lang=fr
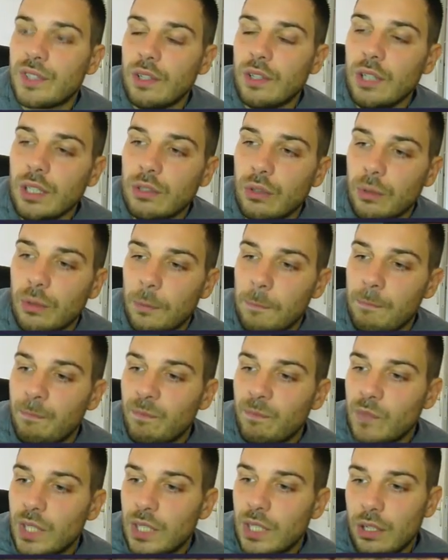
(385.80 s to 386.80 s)
Donc il faut savoir
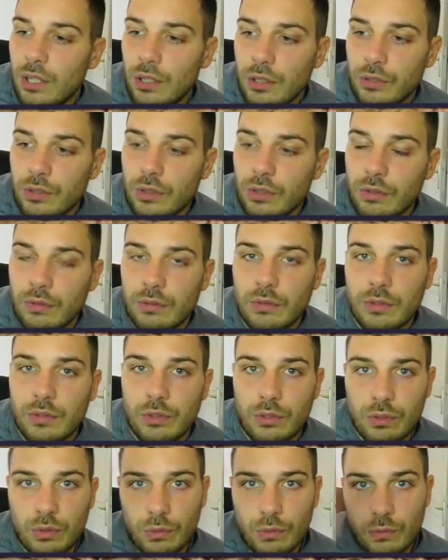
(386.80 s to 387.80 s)
que la Horde
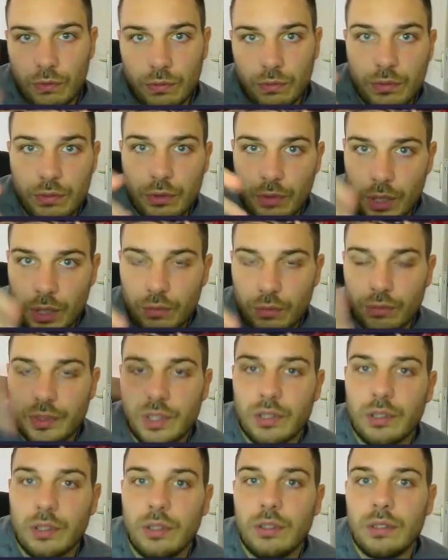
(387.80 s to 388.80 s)
seront
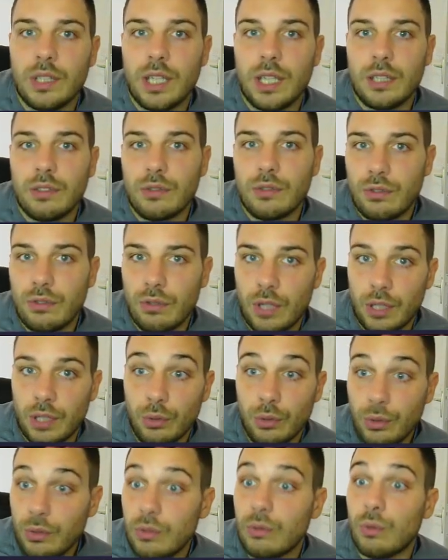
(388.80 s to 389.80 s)
sur un continent,
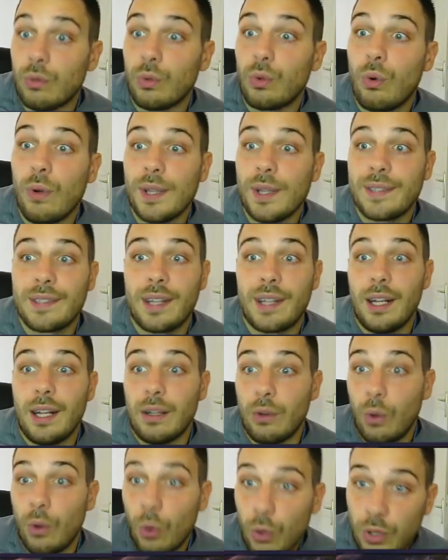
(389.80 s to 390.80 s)
l'Alliance sur un autre, on
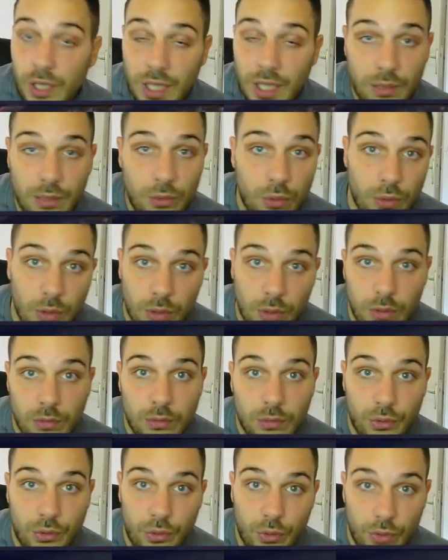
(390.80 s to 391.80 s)
croisera aucun
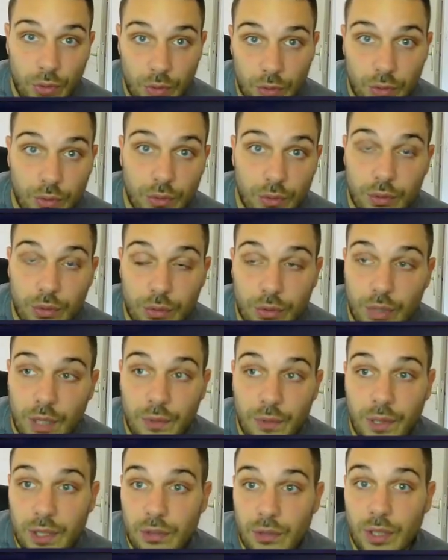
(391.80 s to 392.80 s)
autre
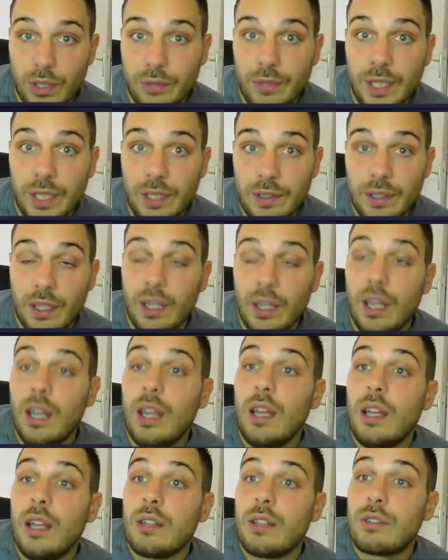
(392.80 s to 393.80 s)
de, de la faction
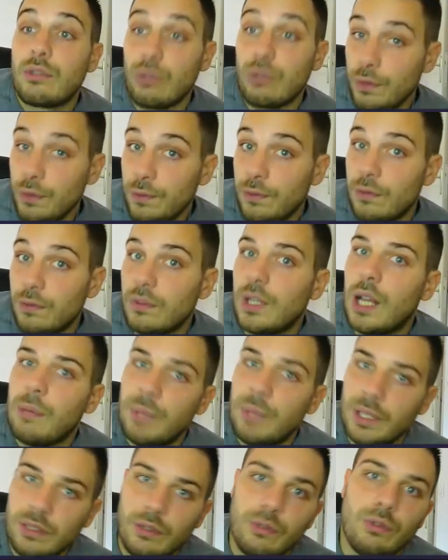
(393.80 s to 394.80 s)
adverse, sauf
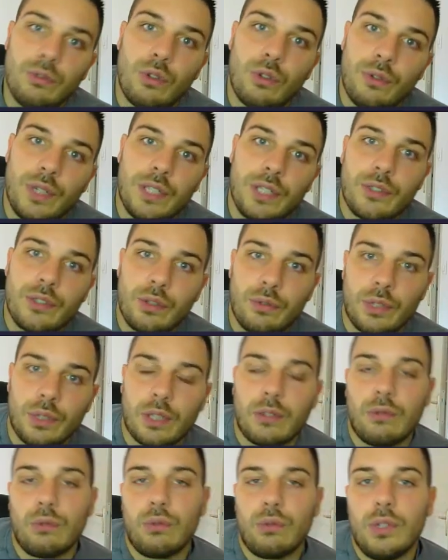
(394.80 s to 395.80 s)
à partir du level
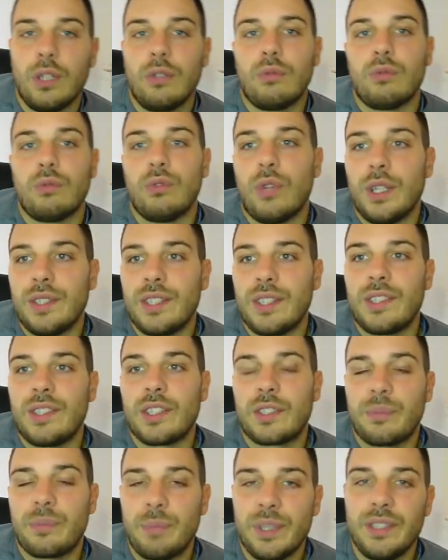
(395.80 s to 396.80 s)
120, où là on
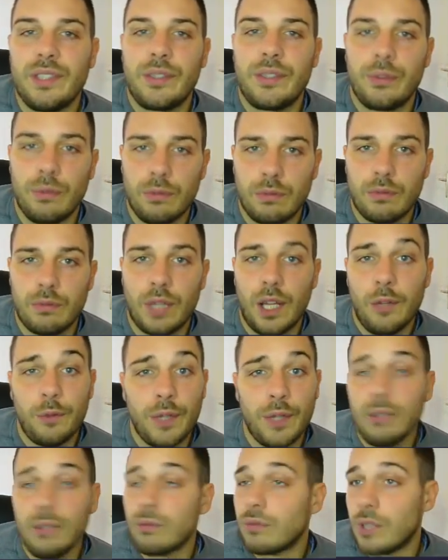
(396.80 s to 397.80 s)
aura des expéditions
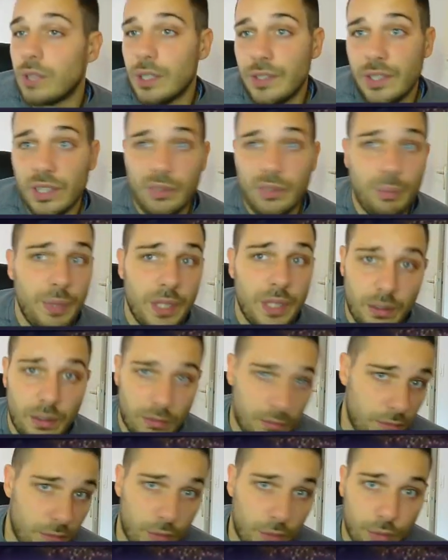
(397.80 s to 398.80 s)
à faire, donc les
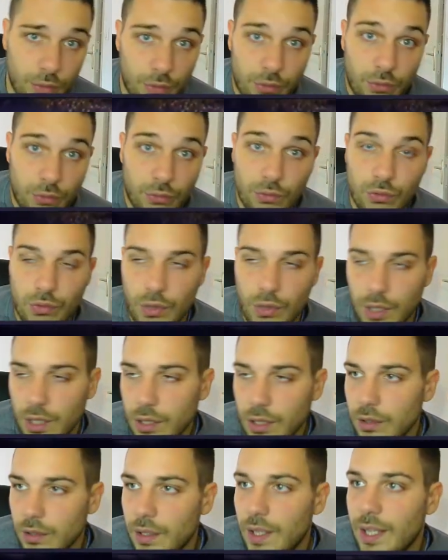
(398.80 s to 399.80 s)
expéditions euh, sont
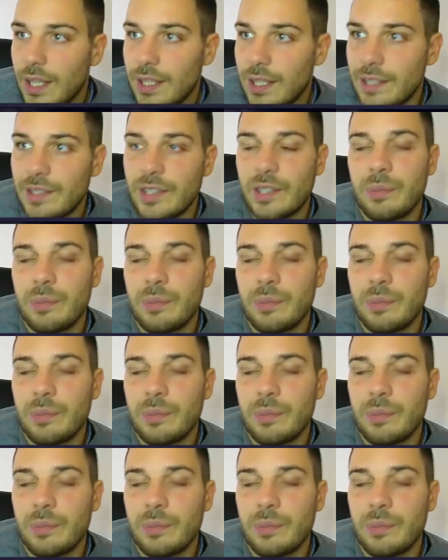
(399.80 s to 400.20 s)
toujours là, hein,